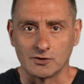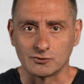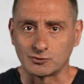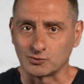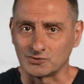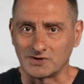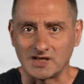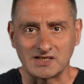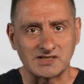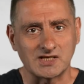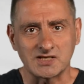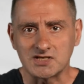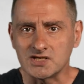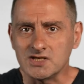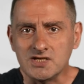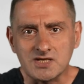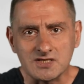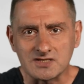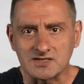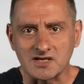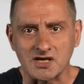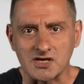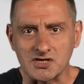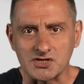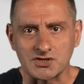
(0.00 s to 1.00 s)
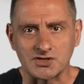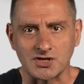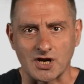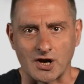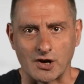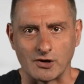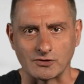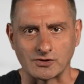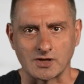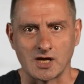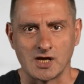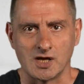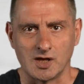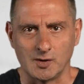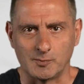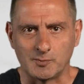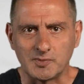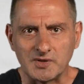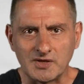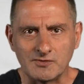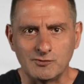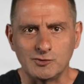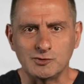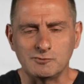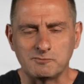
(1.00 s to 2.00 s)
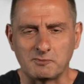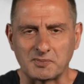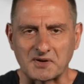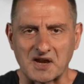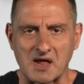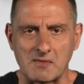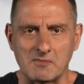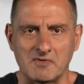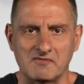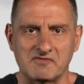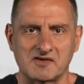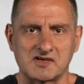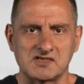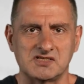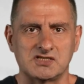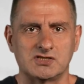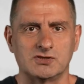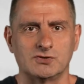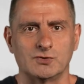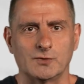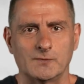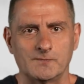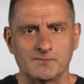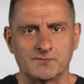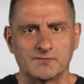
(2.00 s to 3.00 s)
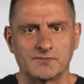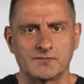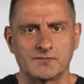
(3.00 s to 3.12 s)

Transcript: Туда даже не заезжают и плывут прямо в Россию.